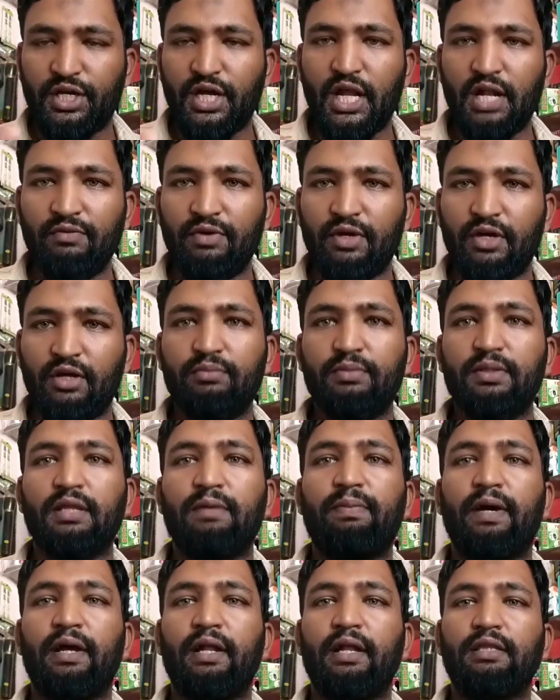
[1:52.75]
கேள்விகளும்
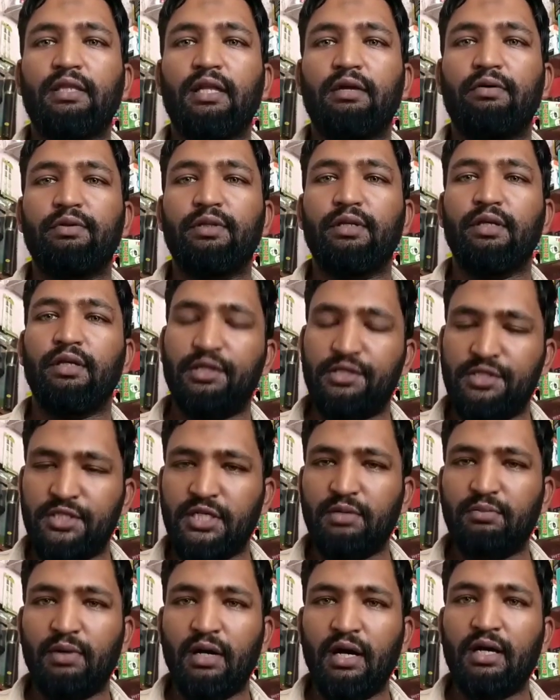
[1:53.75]
இந்த பயணத்தில் வந்து
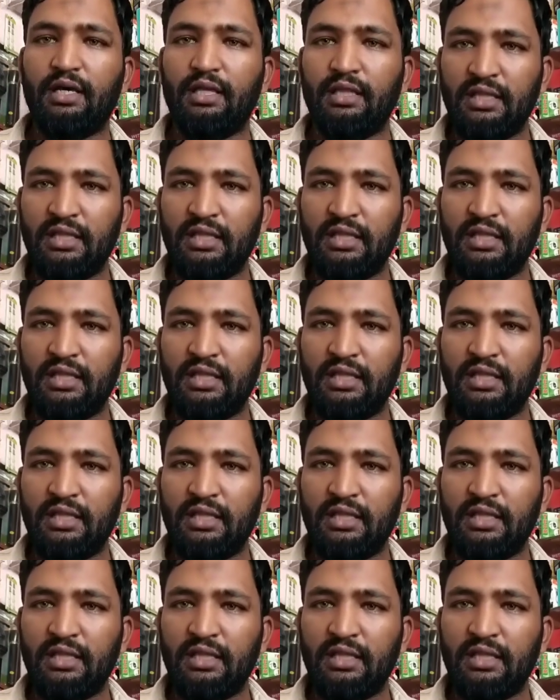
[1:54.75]
நிச்சயமாக